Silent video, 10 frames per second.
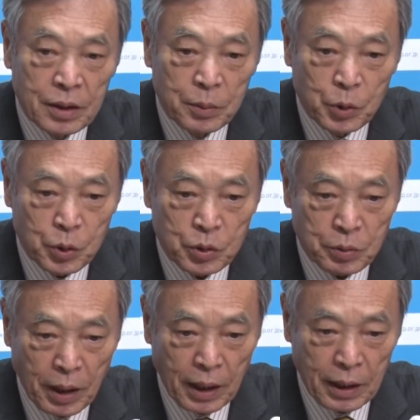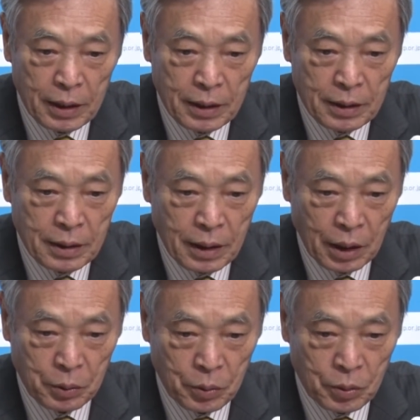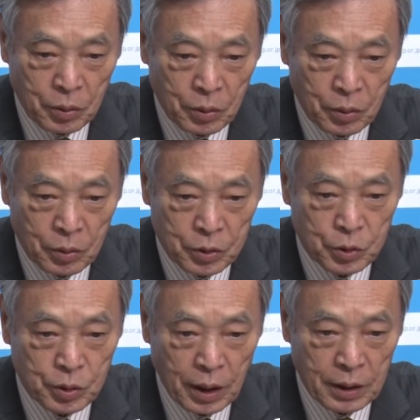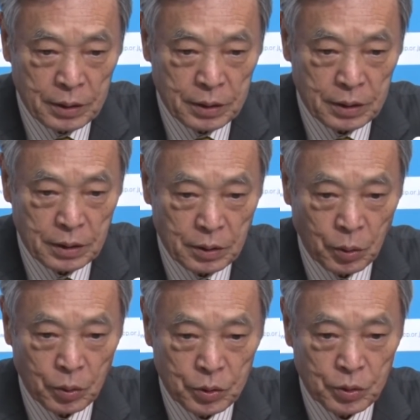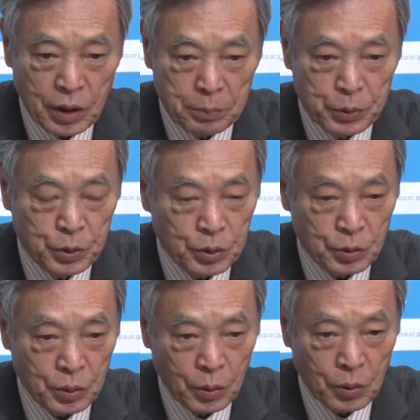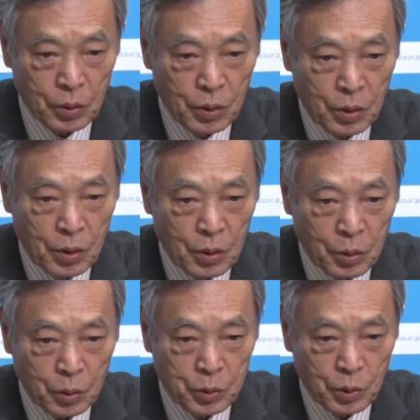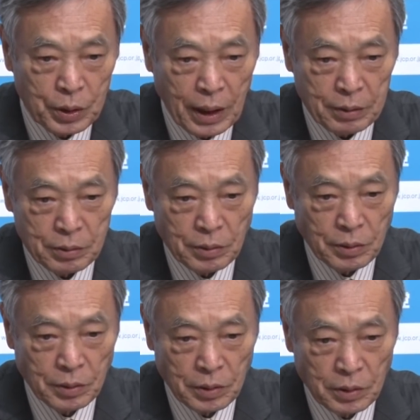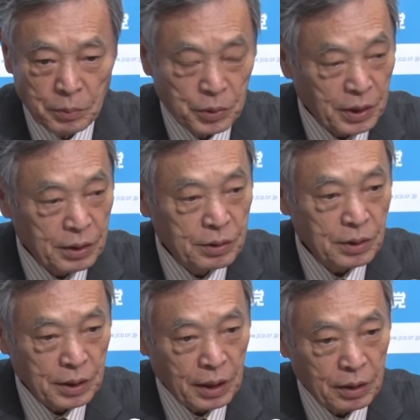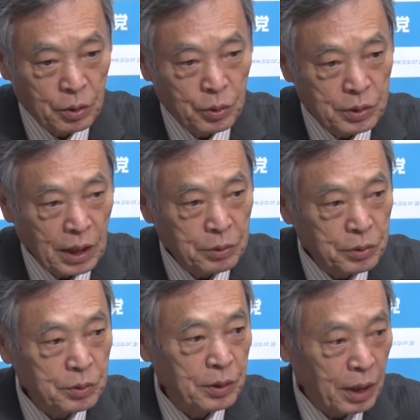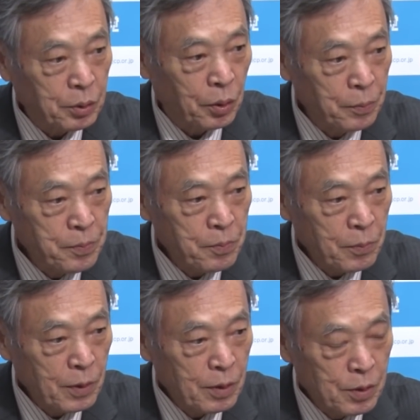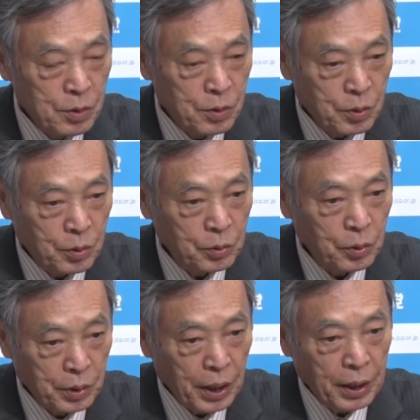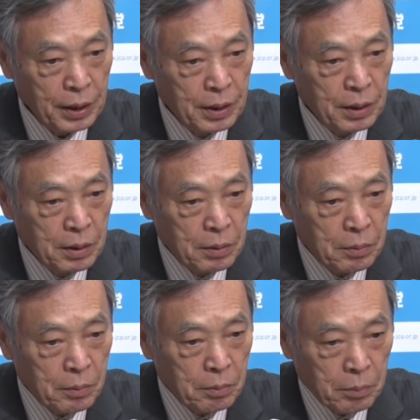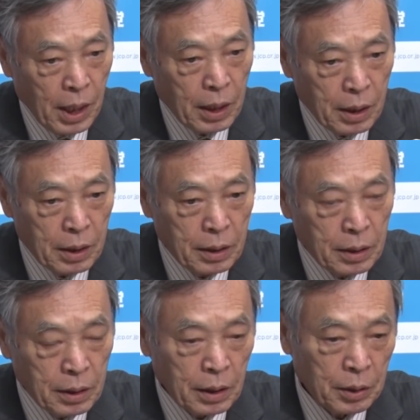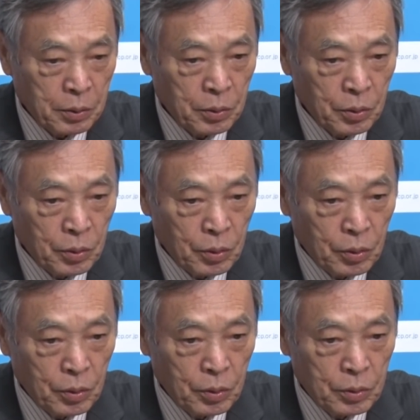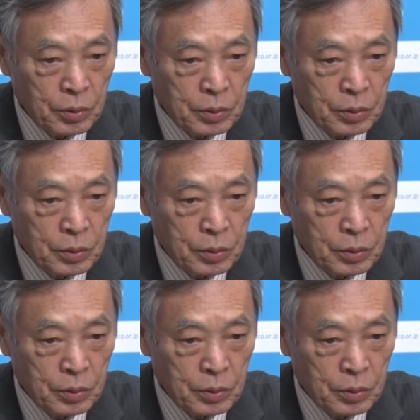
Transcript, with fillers: でもう一つはあの週刊誌の週刊文春の報道にある問題についてどういう対応するかということでまああの